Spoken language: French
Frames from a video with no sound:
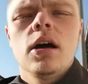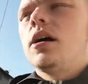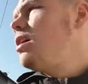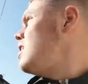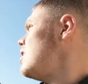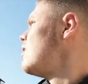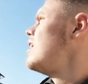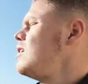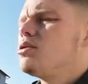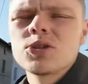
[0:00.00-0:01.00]

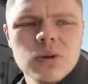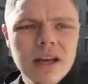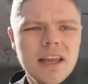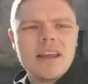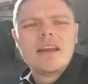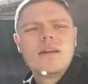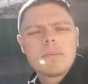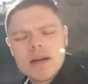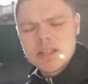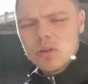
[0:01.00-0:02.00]
le soleil il est
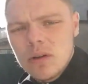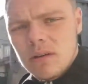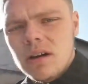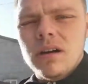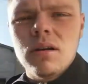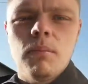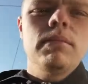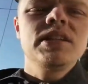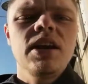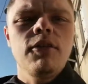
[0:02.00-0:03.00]
présent, voilà.
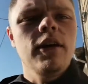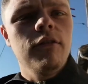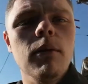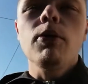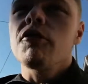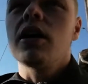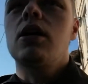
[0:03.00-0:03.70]
même s'il fait un peu frais